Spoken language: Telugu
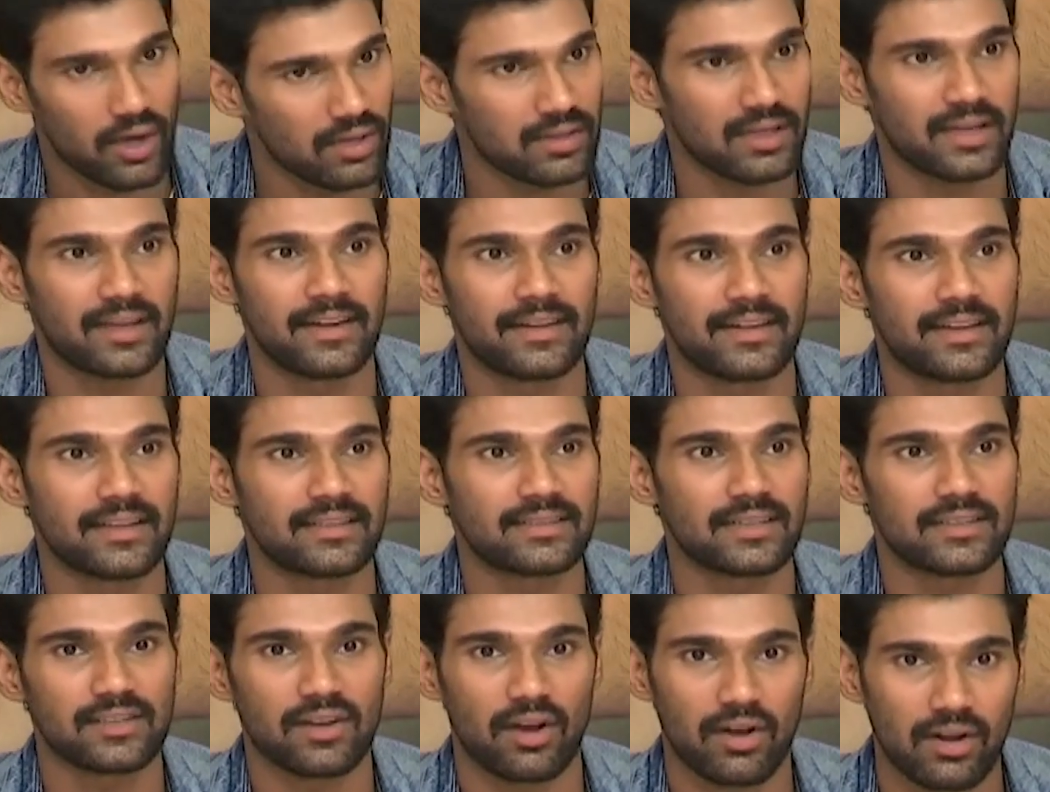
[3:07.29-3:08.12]
ఆల్ ద
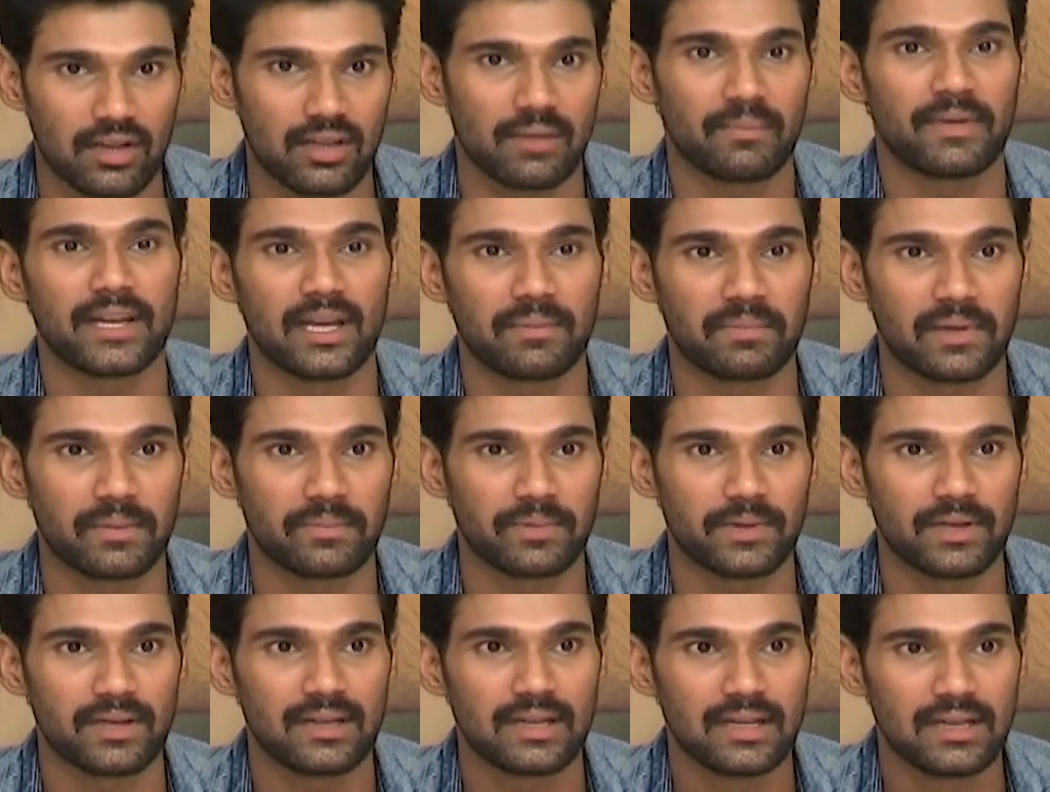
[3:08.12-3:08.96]
క్రిటిక్స్ అండ్ ఆల్ ద మీడియా
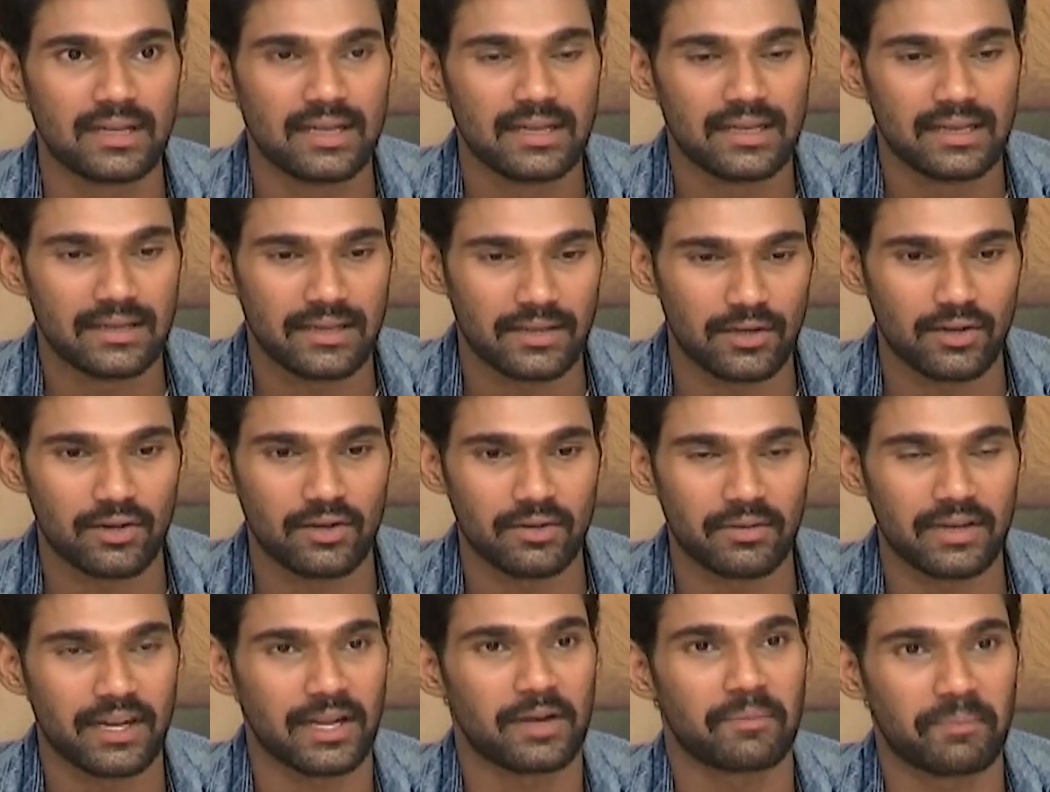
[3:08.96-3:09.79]
పీపుల్ యూనో
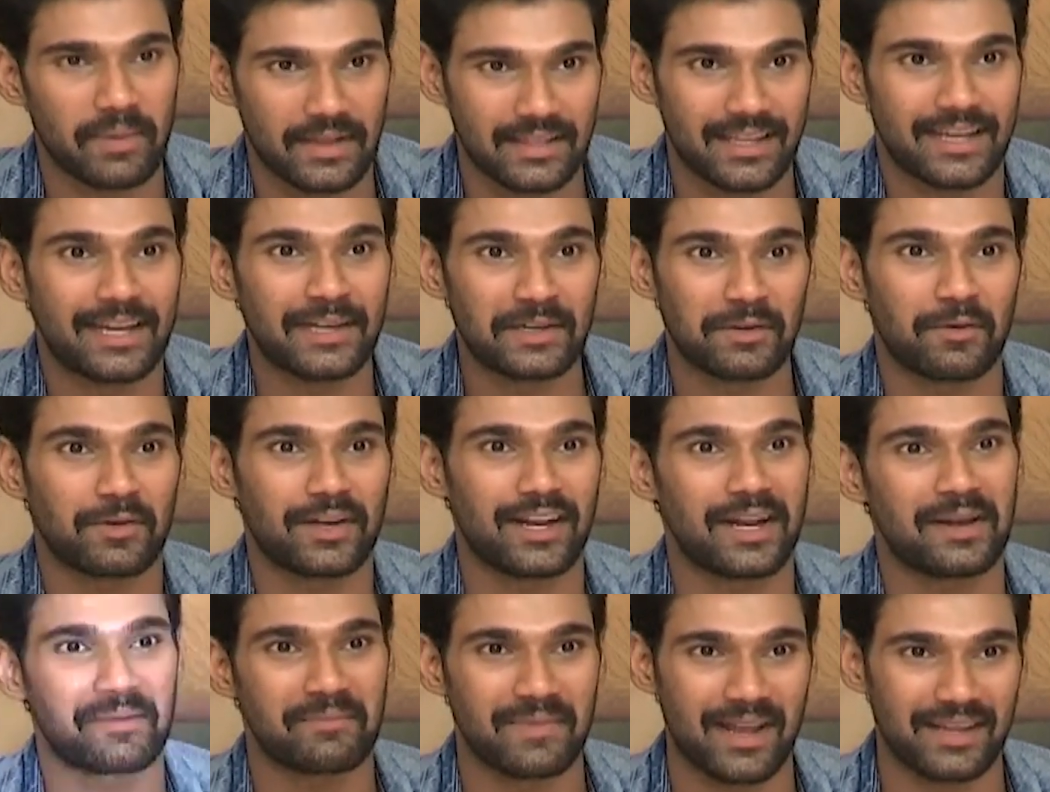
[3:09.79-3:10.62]
నేను పెద్ద హిట్
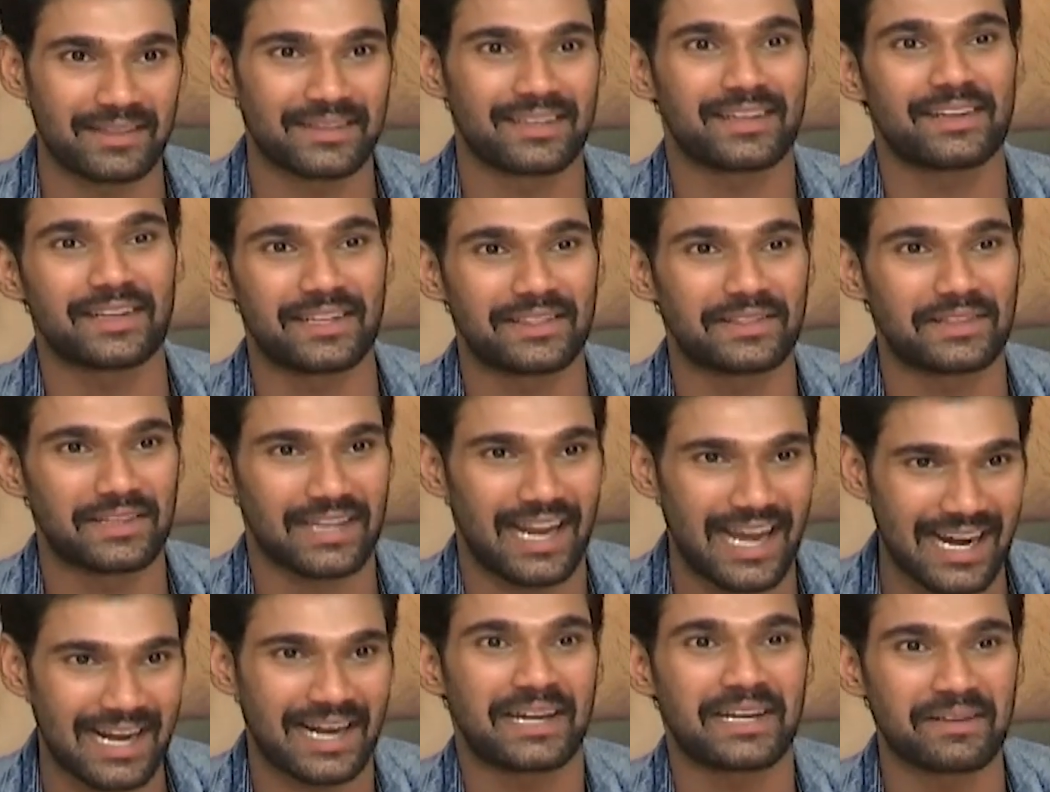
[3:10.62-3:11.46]
కొట్టాలని మీ అందరూ ఎంత
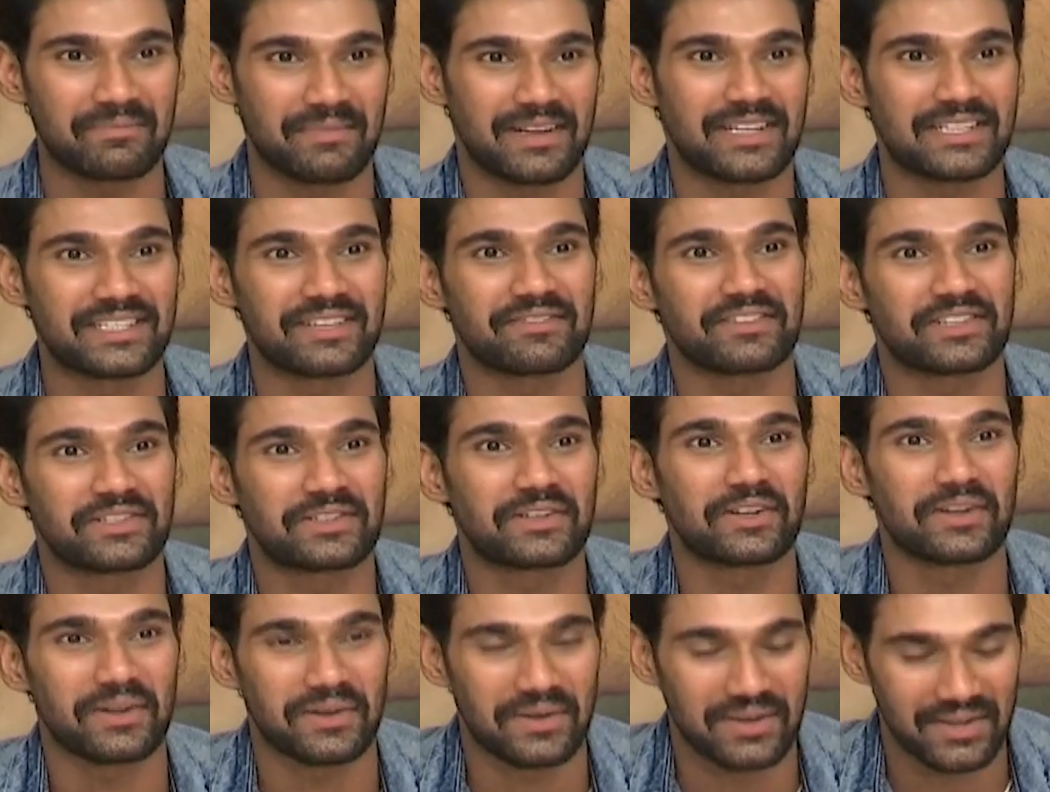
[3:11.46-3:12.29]
నాకంటే మంచి
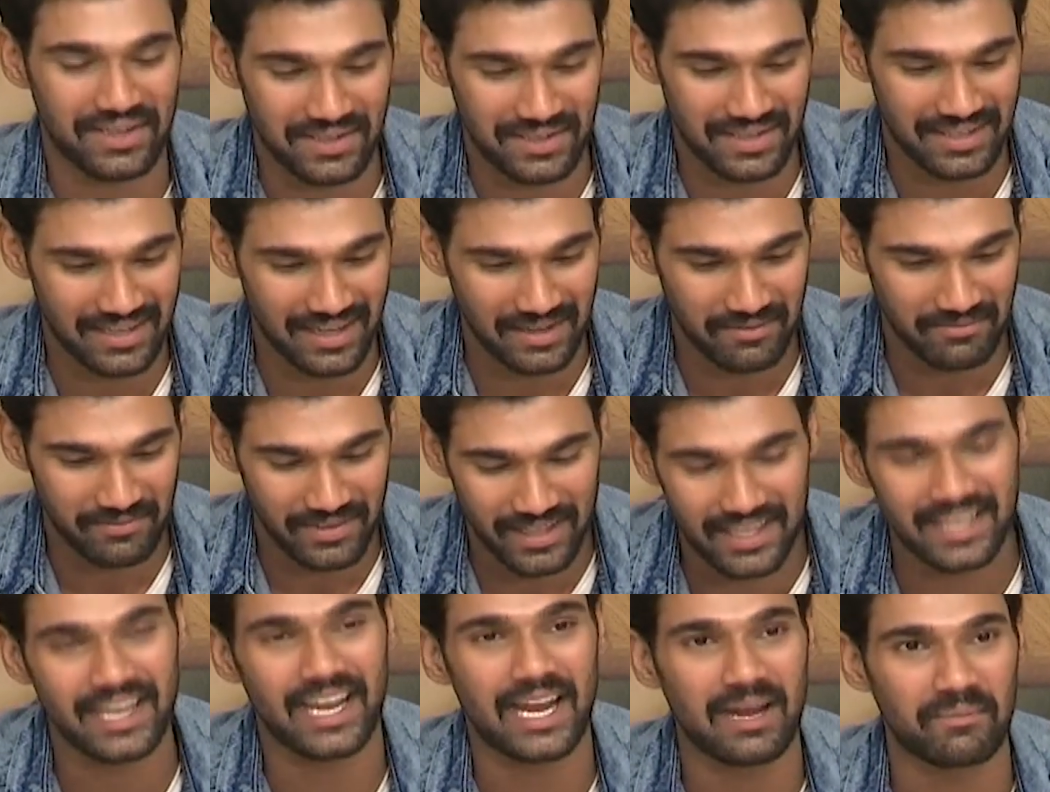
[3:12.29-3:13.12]
విష్లో ఉన్నారు అండ్ ఐఎమ్
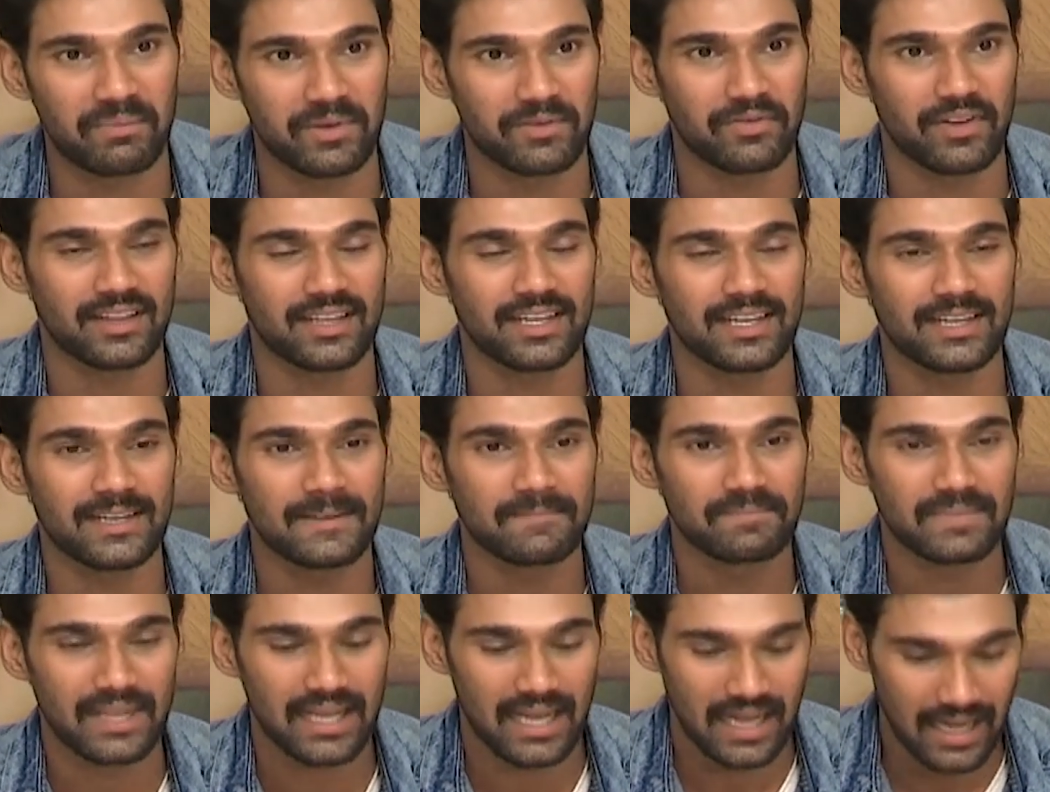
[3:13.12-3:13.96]
వెరీ హ్యాపీ ఫర్ దట్
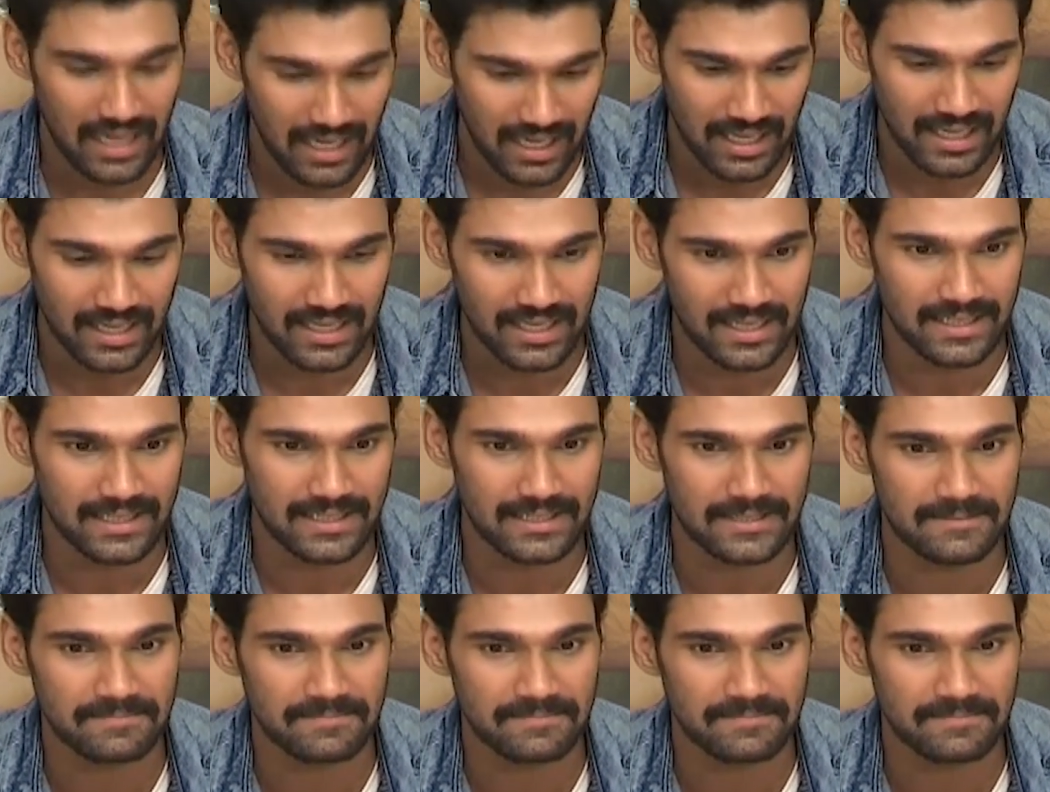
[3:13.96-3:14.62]
అలానే